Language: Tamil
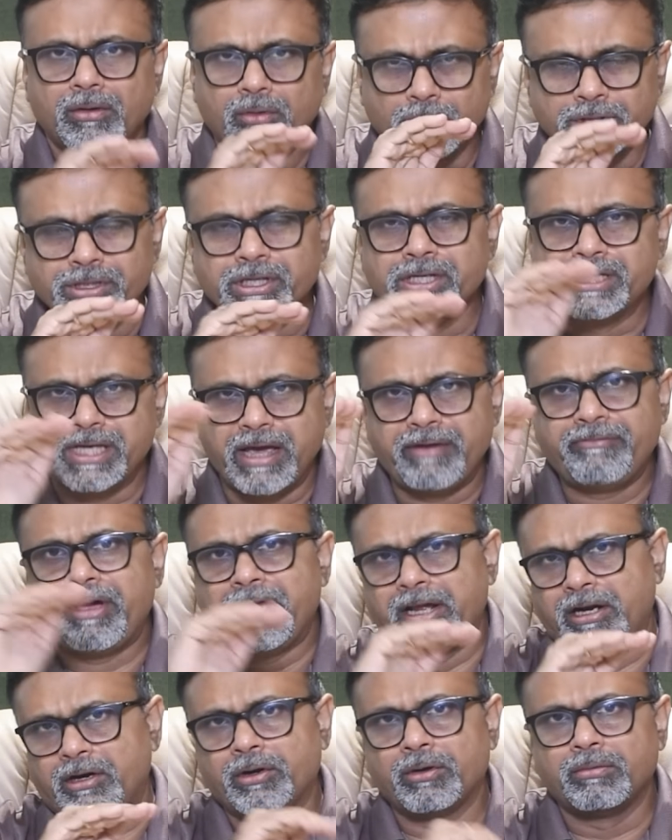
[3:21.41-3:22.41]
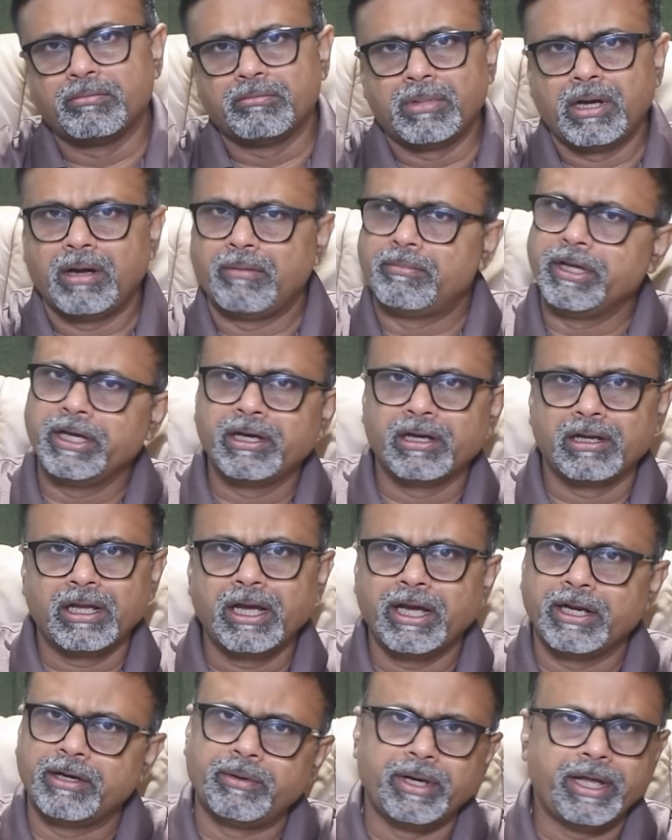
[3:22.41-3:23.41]
கொஞ்சம் சேஃபாக இருக்கணும் அப்படிங்கிறது
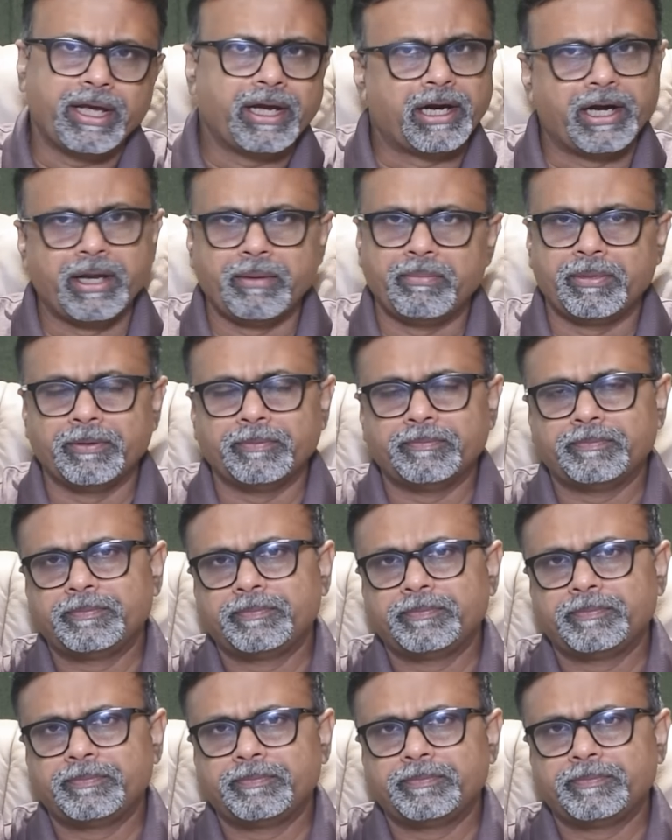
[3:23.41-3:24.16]
தான் என்னுடைய கணிப்பு